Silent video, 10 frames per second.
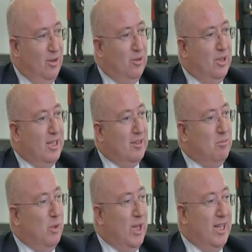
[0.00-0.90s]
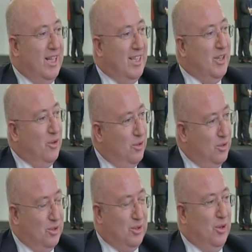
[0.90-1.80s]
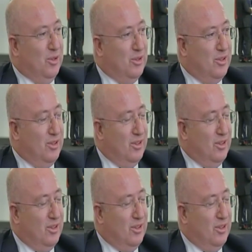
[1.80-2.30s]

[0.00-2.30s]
Onların morallerinin iyi olduğunu gördük.